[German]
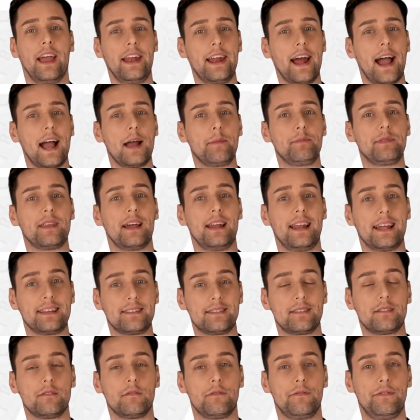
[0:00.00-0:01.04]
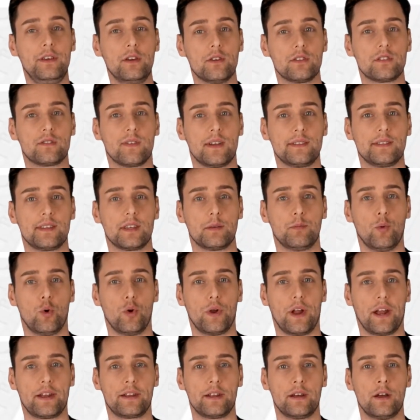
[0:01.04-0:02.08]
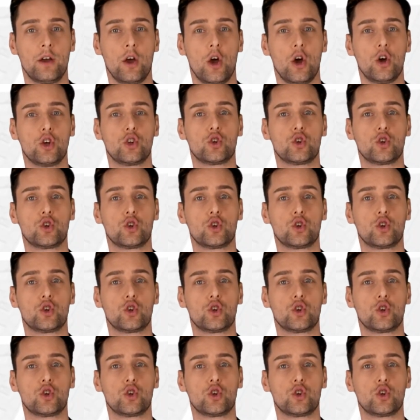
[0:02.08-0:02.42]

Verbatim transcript: innerhalb der letzten 24 Monate